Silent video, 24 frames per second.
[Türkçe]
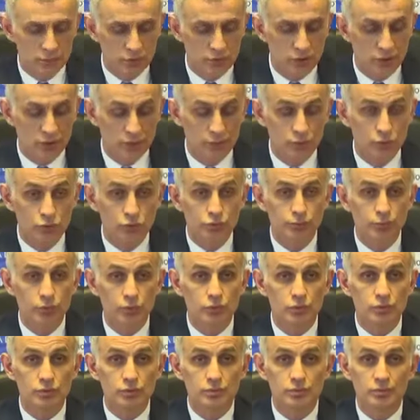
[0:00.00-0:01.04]

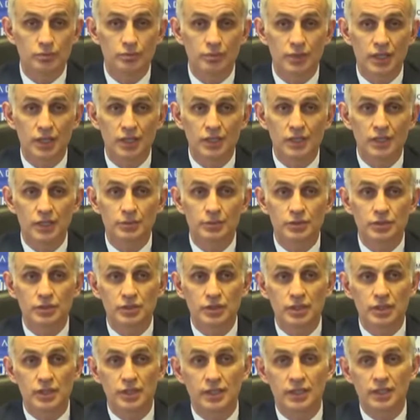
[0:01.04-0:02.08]
Trabzonspor'un mali
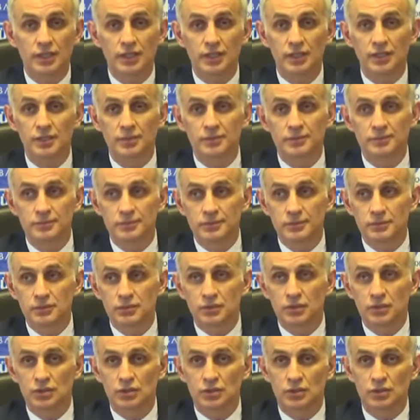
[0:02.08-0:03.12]
yapısıyla ilgili
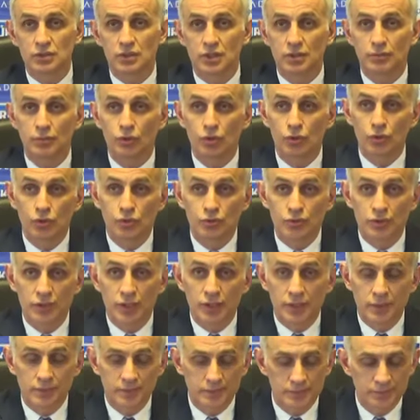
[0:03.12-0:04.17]

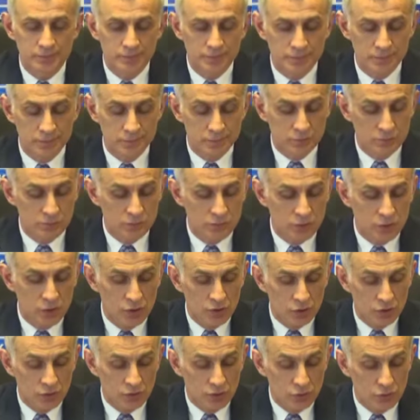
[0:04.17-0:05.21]
kamuoyuna
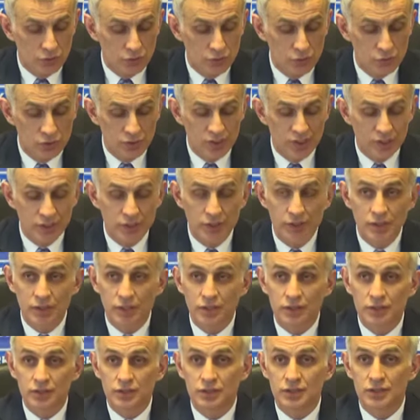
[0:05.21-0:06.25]
önce kendi
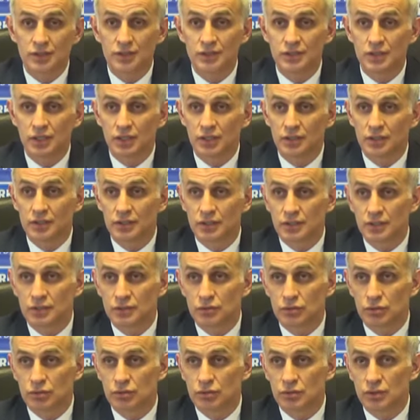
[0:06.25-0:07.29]
inandıkları
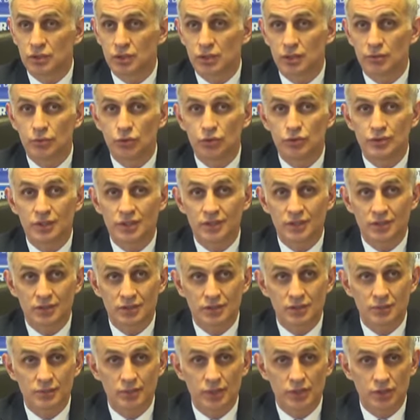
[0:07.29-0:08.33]
yalanları sonra da kamuoyuna
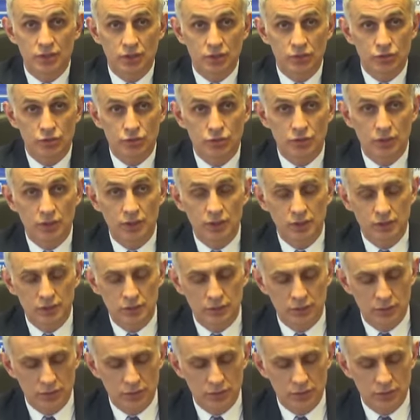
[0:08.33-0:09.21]
inandırmaya çalışıyorlar.